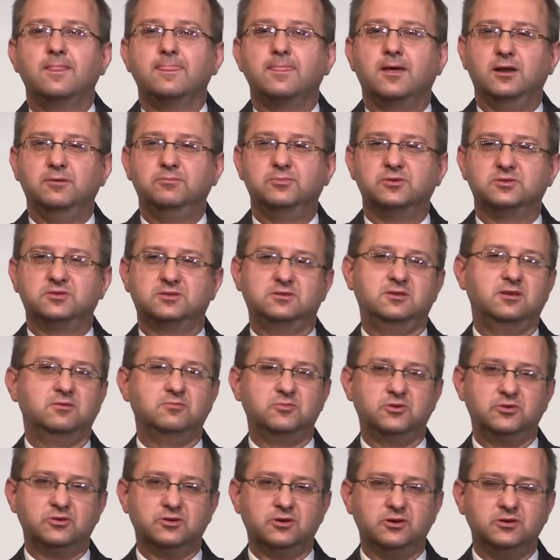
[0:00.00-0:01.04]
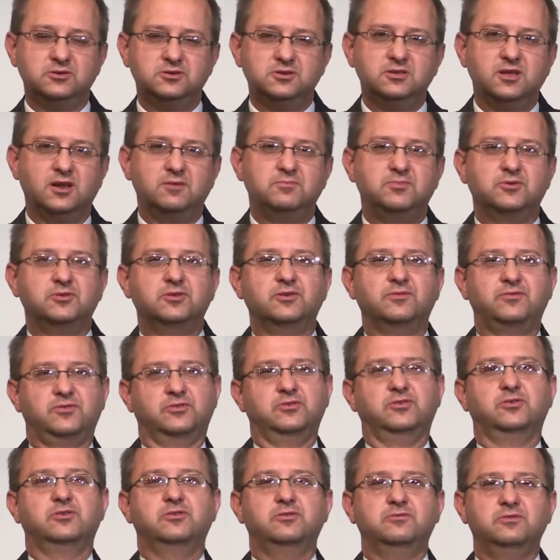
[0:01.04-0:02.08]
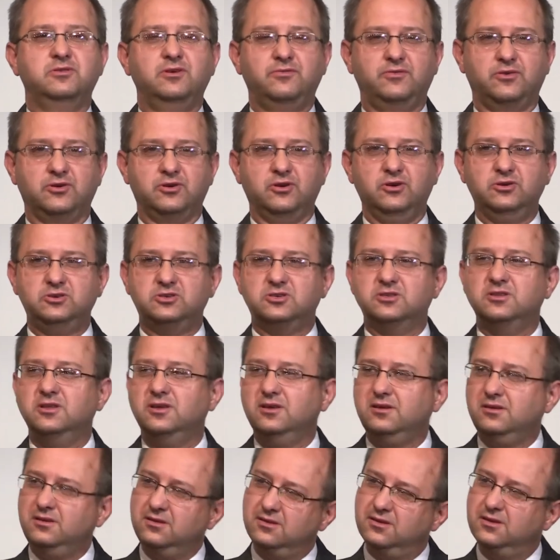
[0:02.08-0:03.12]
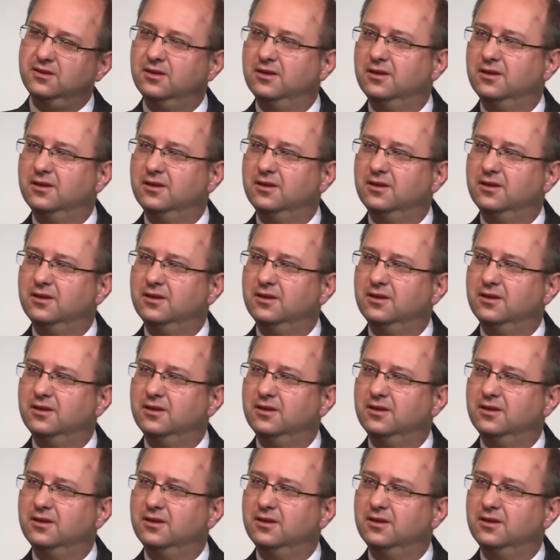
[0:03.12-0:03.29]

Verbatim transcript: albo z dniem urodzin, albo noworoczne.